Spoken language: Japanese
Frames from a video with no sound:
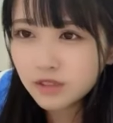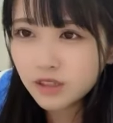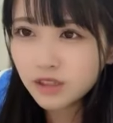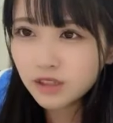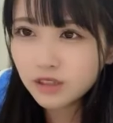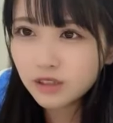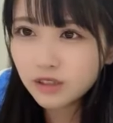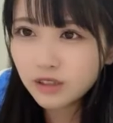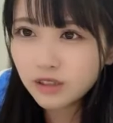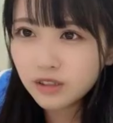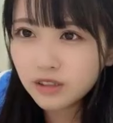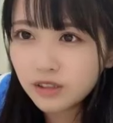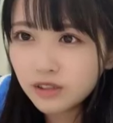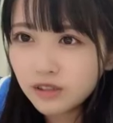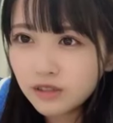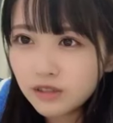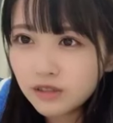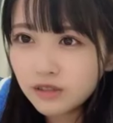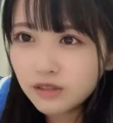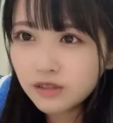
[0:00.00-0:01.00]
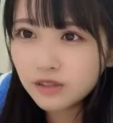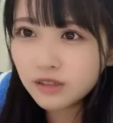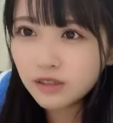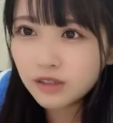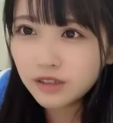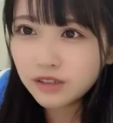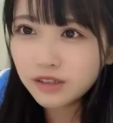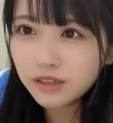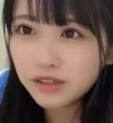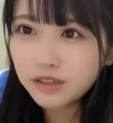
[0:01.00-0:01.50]
携帯
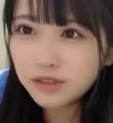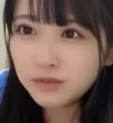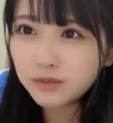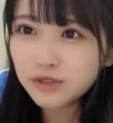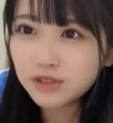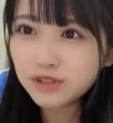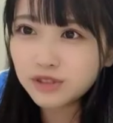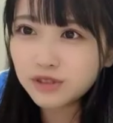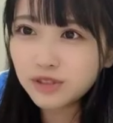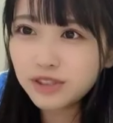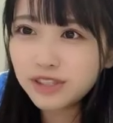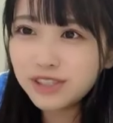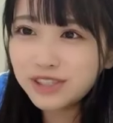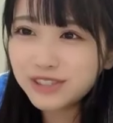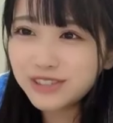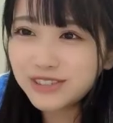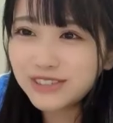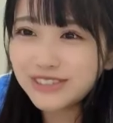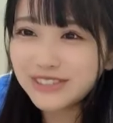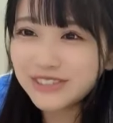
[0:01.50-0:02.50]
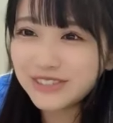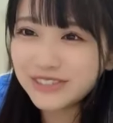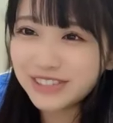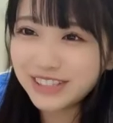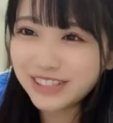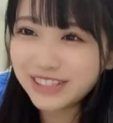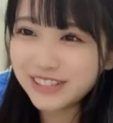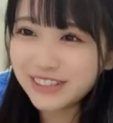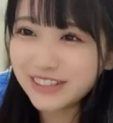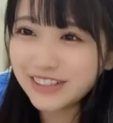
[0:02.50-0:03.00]
姉貴も自撮りするのっ
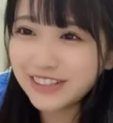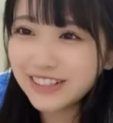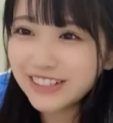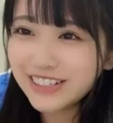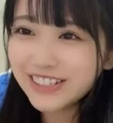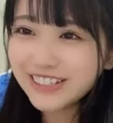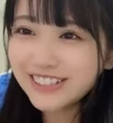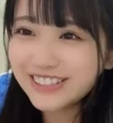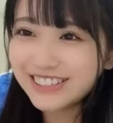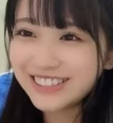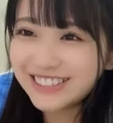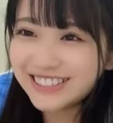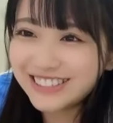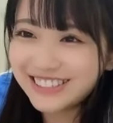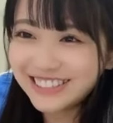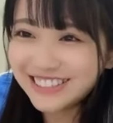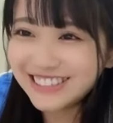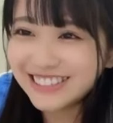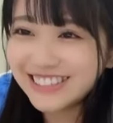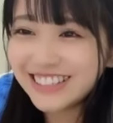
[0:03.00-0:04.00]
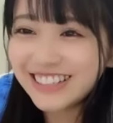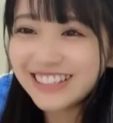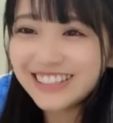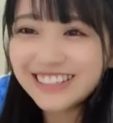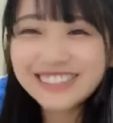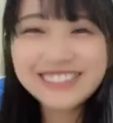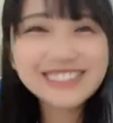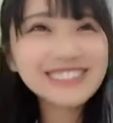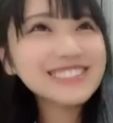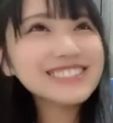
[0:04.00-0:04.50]
てきた自
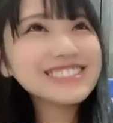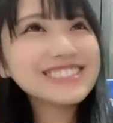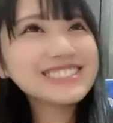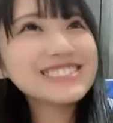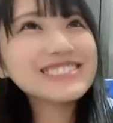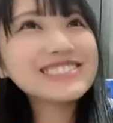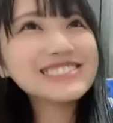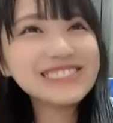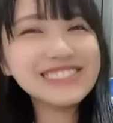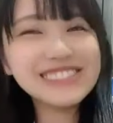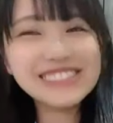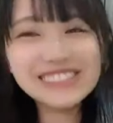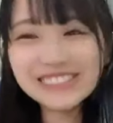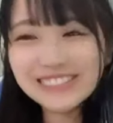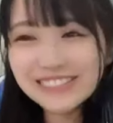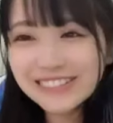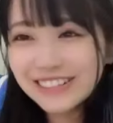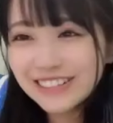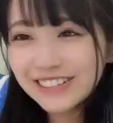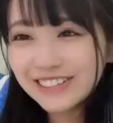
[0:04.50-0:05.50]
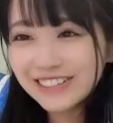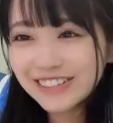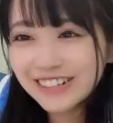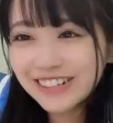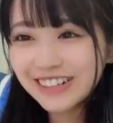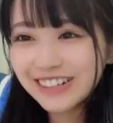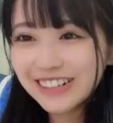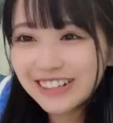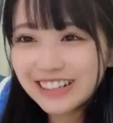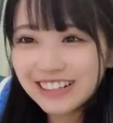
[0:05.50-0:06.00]
撮りするのわ
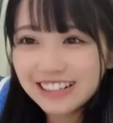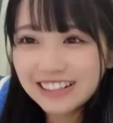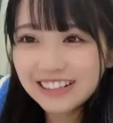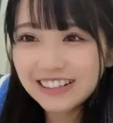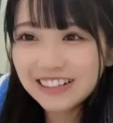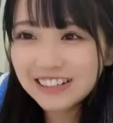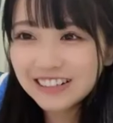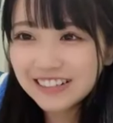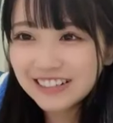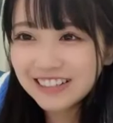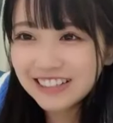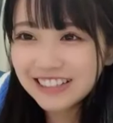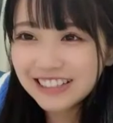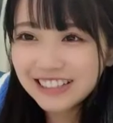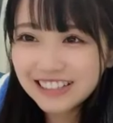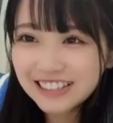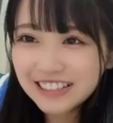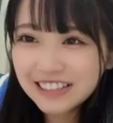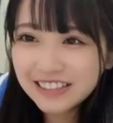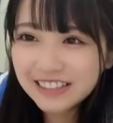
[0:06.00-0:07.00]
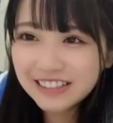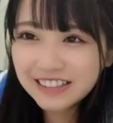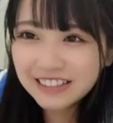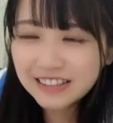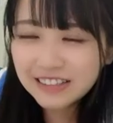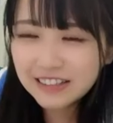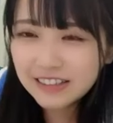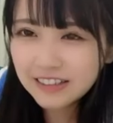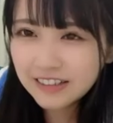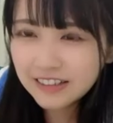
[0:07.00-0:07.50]
からん需要が
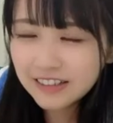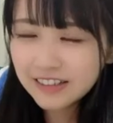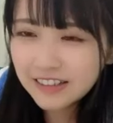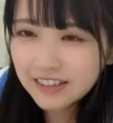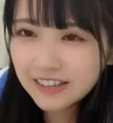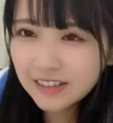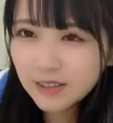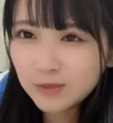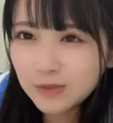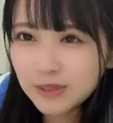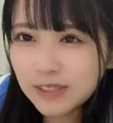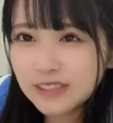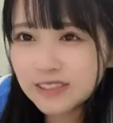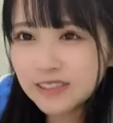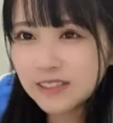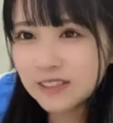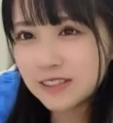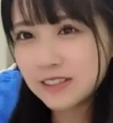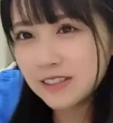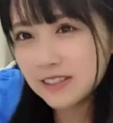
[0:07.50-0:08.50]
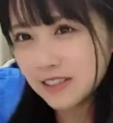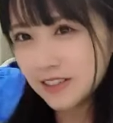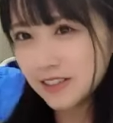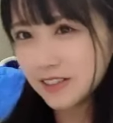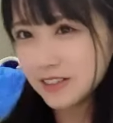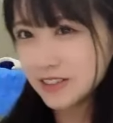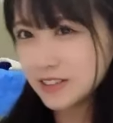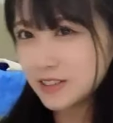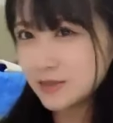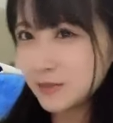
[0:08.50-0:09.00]
確かにさ
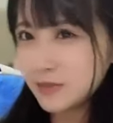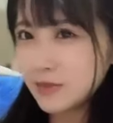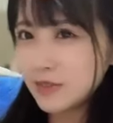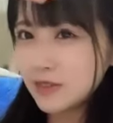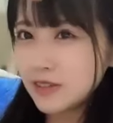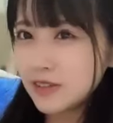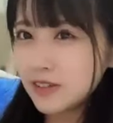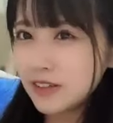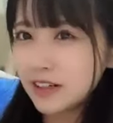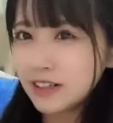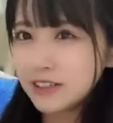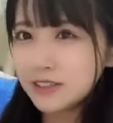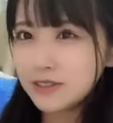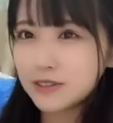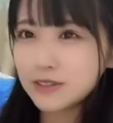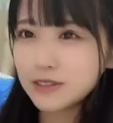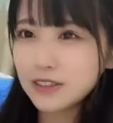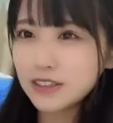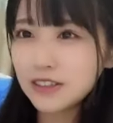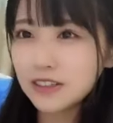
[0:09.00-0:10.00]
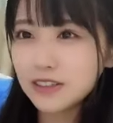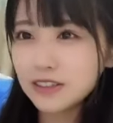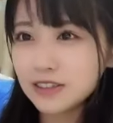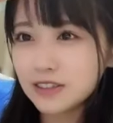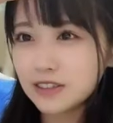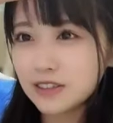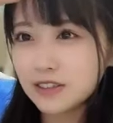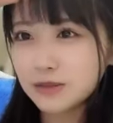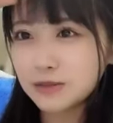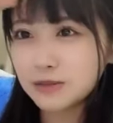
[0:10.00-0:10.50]
私もアイドルならんかっ
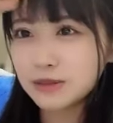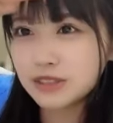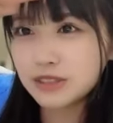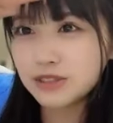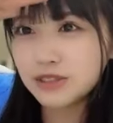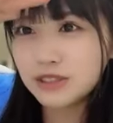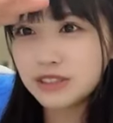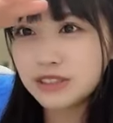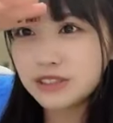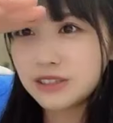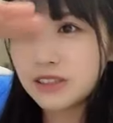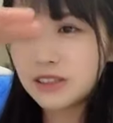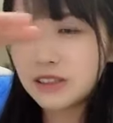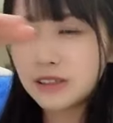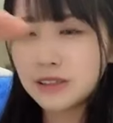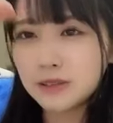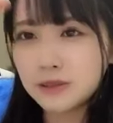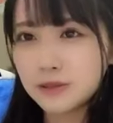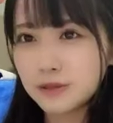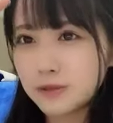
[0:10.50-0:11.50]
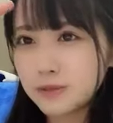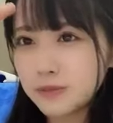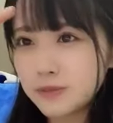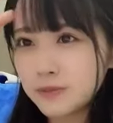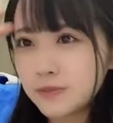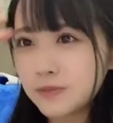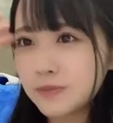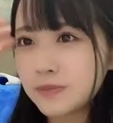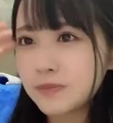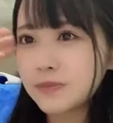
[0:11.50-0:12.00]
たら多分自撮りしてないよ
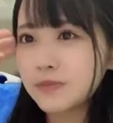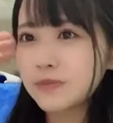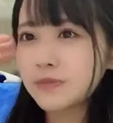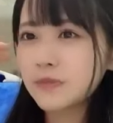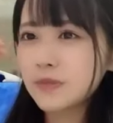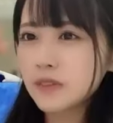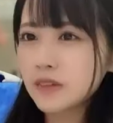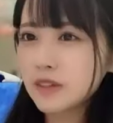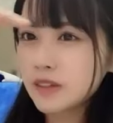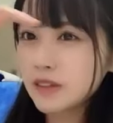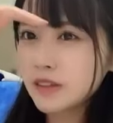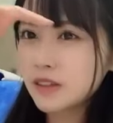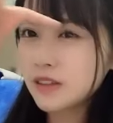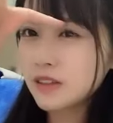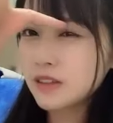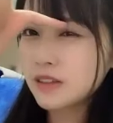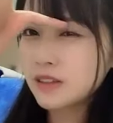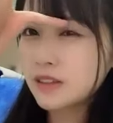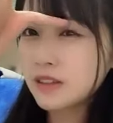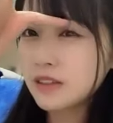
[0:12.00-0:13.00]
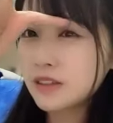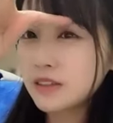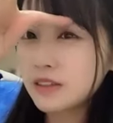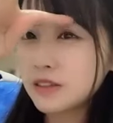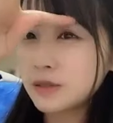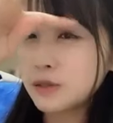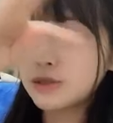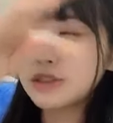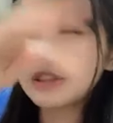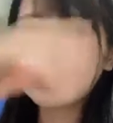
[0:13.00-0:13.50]
需要がなさすぎ
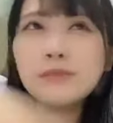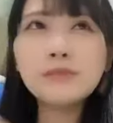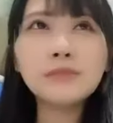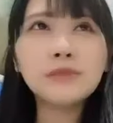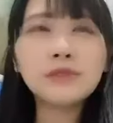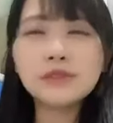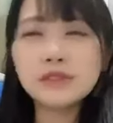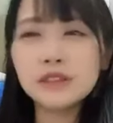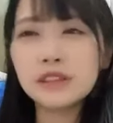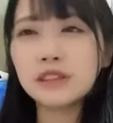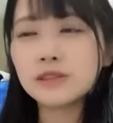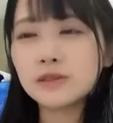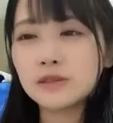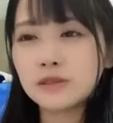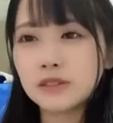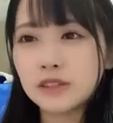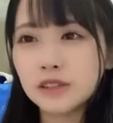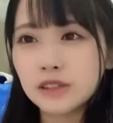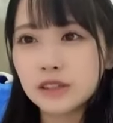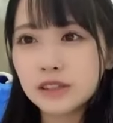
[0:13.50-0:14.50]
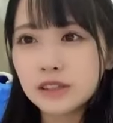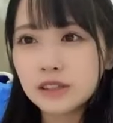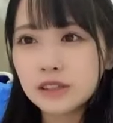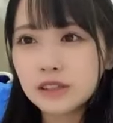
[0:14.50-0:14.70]
載せんもんねそんな、ん、